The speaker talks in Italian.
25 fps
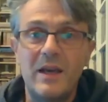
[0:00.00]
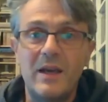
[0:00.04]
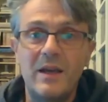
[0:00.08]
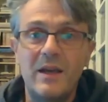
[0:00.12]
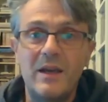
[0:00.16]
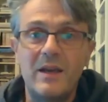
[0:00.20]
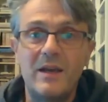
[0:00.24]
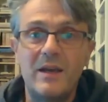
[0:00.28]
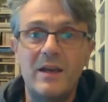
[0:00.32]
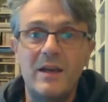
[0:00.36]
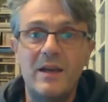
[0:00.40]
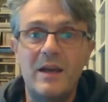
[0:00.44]

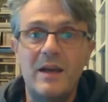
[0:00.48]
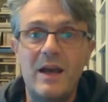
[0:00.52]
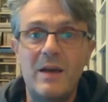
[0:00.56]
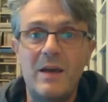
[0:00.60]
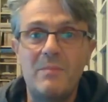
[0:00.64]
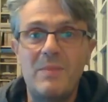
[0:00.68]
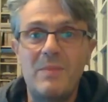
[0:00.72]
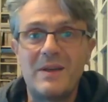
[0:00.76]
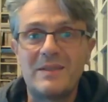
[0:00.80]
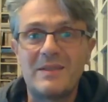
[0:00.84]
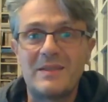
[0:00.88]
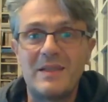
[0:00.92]
eh,
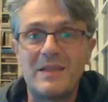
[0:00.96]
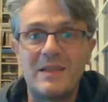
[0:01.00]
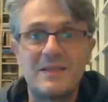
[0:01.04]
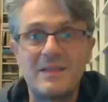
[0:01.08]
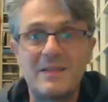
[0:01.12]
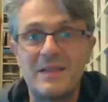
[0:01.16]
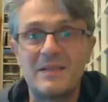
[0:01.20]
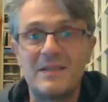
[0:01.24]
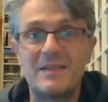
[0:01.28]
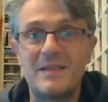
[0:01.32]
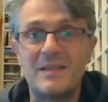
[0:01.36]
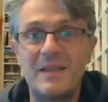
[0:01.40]

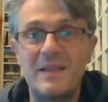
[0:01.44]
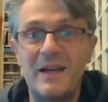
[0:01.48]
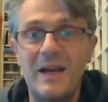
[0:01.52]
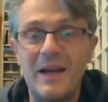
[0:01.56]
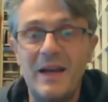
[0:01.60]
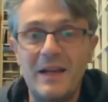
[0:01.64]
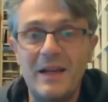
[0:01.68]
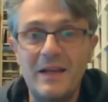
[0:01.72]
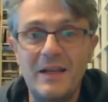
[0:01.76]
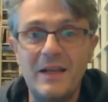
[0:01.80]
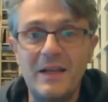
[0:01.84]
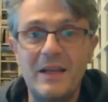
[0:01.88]
abbastanza
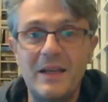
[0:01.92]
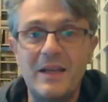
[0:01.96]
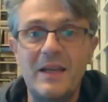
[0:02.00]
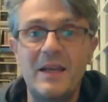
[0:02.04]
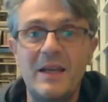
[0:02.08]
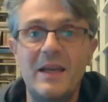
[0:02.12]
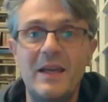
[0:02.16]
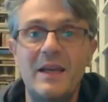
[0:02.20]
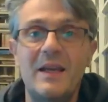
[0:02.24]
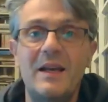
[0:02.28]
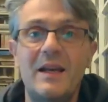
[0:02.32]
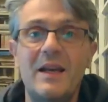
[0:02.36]
strani
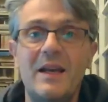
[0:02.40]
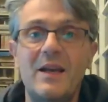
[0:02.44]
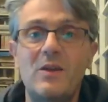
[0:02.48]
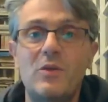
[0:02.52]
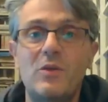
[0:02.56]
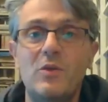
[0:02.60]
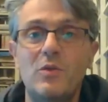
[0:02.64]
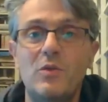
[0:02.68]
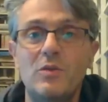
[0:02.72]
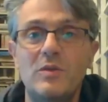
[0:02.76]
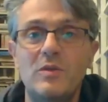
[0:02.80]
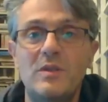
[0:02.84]
che
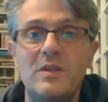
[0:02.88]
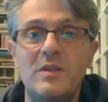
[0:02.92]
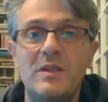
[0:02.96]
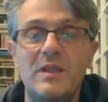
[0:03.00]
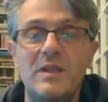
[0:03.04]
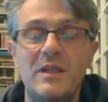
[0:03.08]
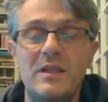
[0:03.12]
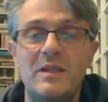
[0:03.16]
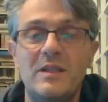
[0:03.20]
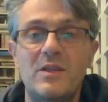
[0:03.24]
racconti